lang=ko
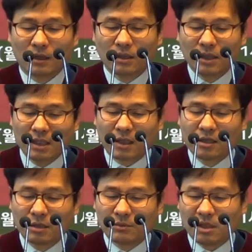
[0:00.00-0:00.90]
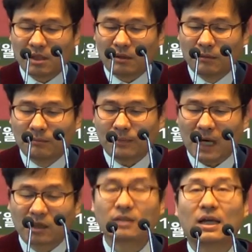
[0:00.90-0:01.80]
이 개념이
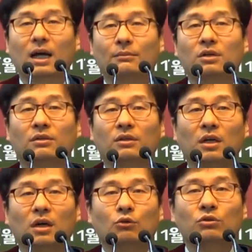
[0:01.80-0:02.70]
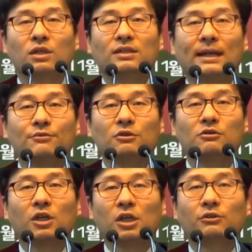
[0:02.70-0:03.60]
바뀌어 나가면 우리 삼성
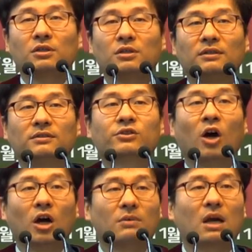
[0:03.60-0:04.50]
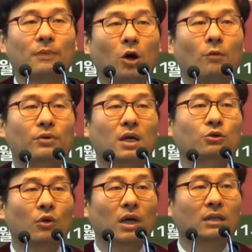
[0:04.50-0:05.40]
제일교회는 정말 파워풀한
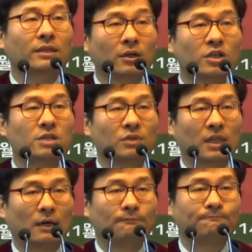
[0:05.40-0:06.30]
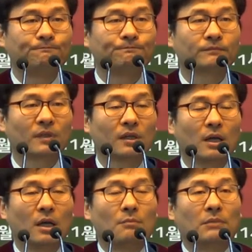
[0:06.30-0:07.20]
교회가 될 것입니다.
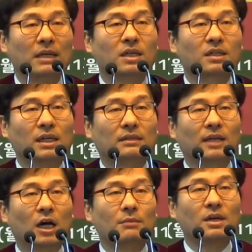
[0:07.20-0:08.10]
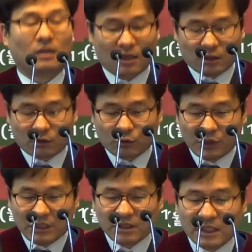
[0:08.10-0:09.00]
만약에 다음에
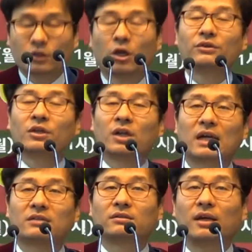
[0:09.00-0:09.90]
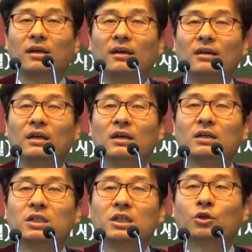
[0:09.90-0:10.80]
교인들이 전 늘어났을 때
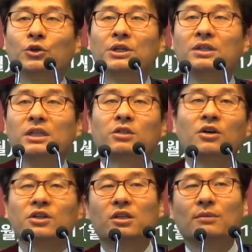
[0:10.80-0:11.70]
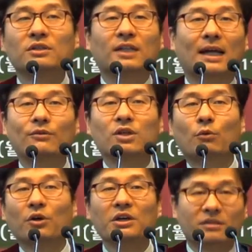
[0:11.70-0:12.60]
그 교인들이 정신없는 사람들이
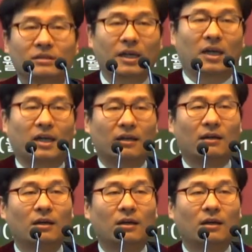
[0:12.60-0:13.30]
모여 있을 때